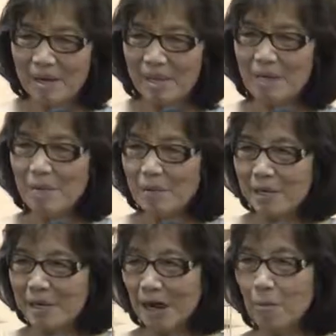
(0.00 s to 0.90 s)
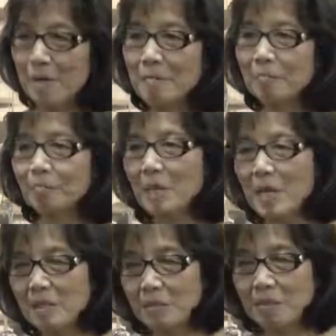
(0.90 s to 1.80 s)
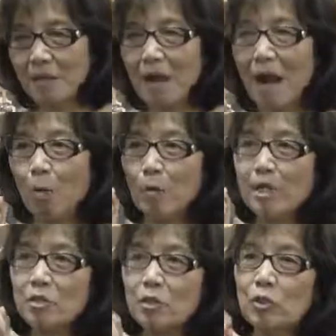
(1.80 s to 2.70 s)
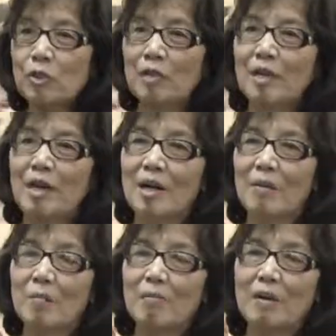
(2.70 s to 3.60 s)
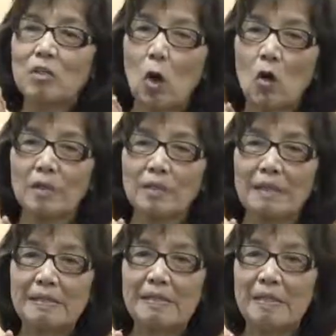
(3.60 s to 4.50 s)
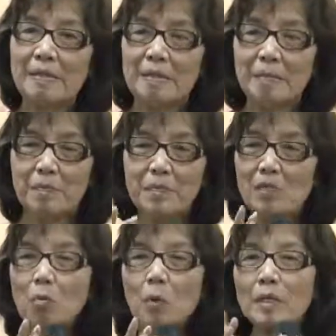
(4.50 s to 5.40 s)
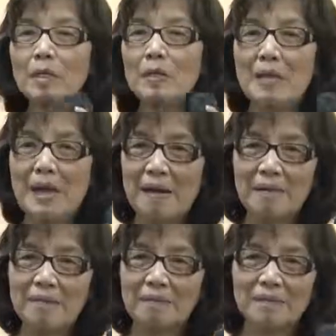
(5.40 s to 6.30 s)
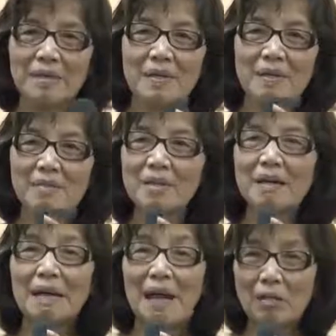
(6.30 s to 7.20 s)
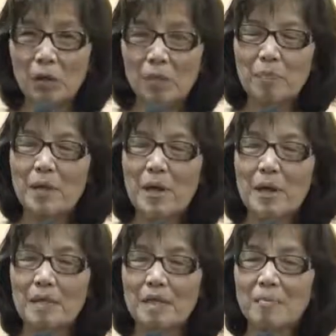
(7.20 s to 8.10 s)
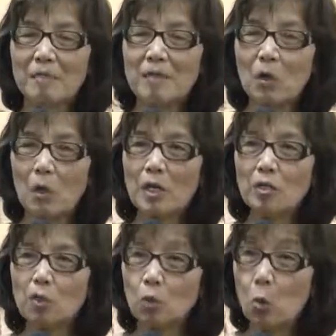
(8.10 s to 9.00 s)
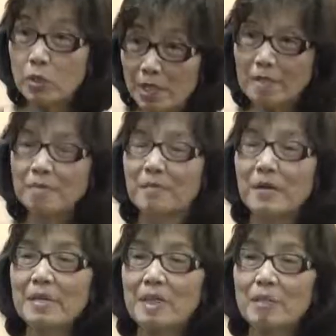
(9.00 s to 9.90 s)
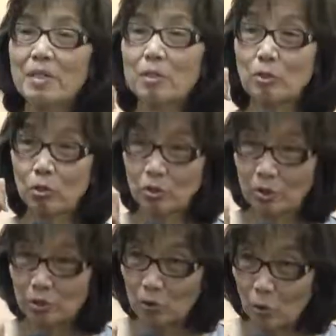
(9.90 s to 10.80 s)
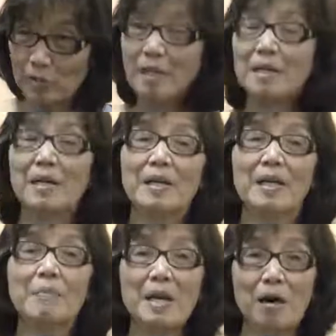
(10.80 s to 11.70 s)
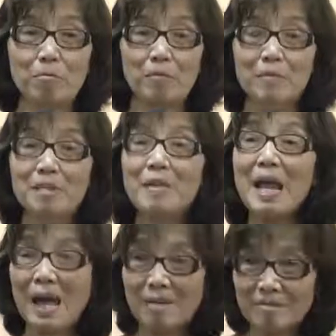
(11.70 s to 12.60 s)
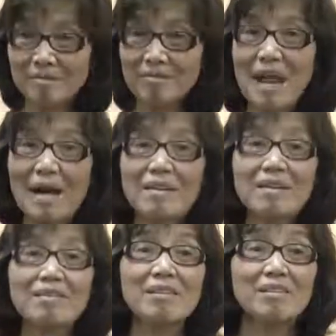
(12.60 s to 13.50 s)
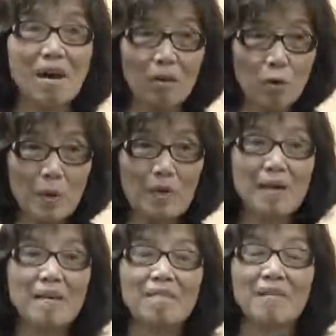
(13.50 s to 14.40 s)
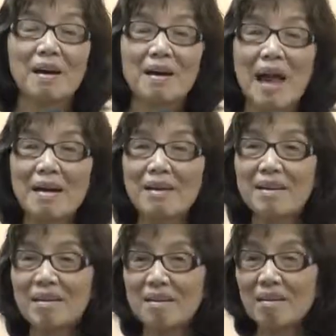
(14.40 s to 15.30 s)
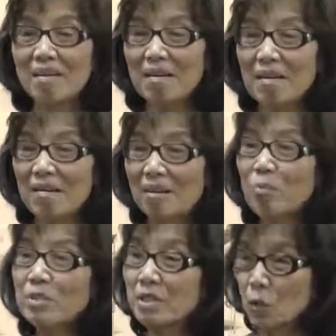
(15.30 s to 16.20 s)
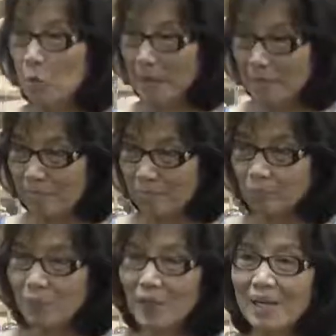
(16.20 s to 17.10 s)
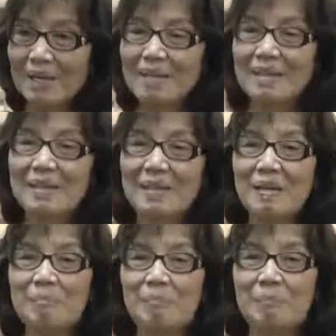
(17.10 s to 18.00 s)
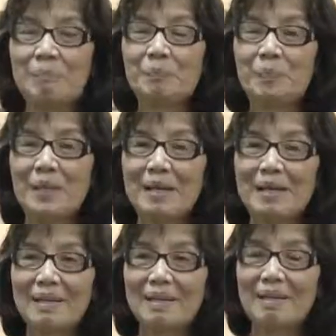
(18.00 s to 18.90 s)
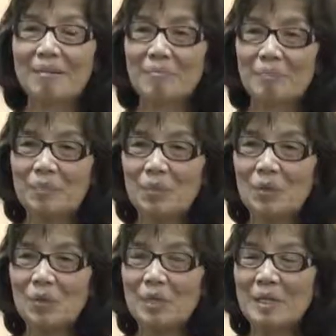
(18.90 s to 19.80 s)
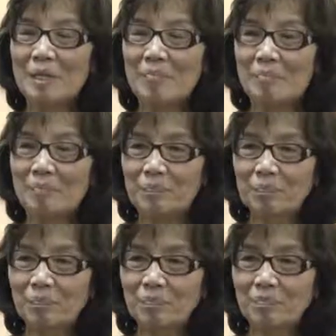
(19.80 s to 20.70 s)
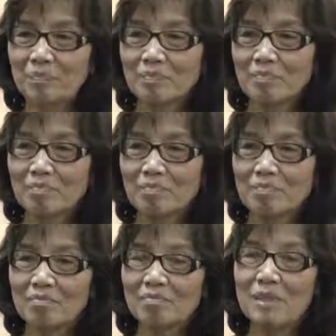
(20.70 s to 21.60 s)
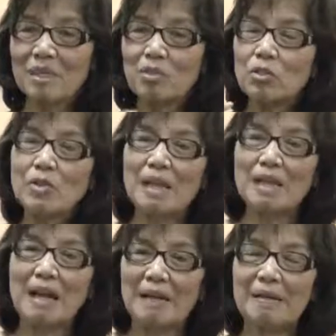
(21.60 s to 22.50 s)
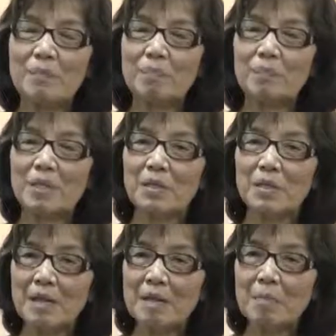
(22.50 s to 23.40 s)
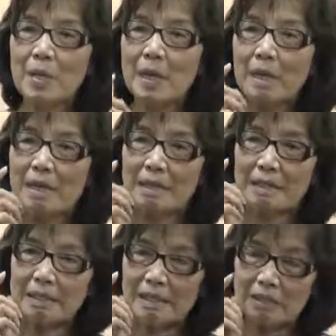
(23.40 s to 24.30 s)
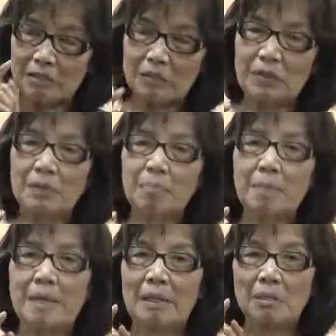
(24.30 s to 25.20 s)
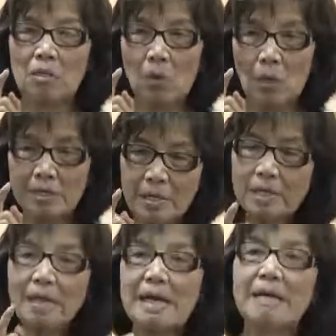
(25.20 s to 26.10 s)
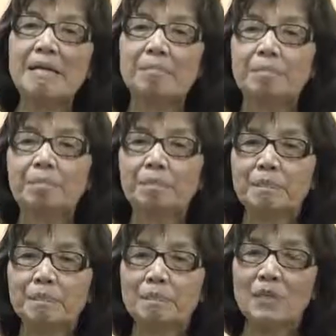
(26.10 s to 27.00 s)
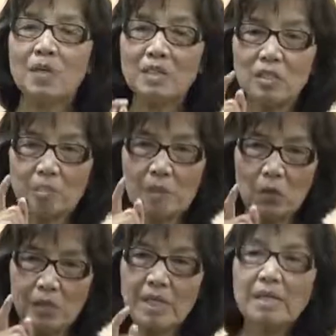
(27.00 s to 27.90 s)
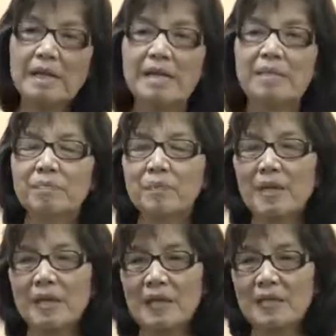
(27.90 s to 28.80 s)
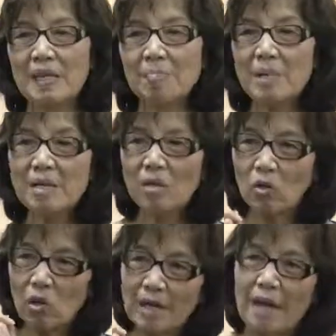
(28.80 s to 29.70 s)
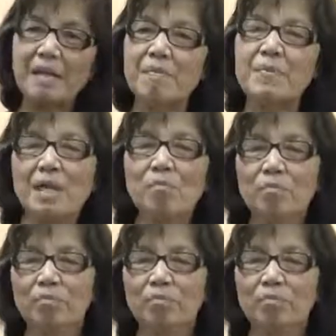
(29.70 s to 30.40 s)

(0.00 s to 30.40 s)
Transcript: khi mà mình đi học á thì mình phải học cái trường mình phải chọn tại vì mình chỉ có một cái thời gian rất là ngắn thôi thành ra mình phải chọn cái trường tốt nhất phải đi tìm cái trường trường tốt nhất để mình học nó mới đáng đáng cái thì giờ của mình và đáng cái uh, công sức của mình thì uh, uh, tôi uh, bây giờ tôi suy nghĩ lại đó thì tôi thấy đó cái trường mà giỏi nhất ở đây đó những cái trường mà giỏi nhất ở đây đó anh chị em biết nó có cái đặc điểm gì không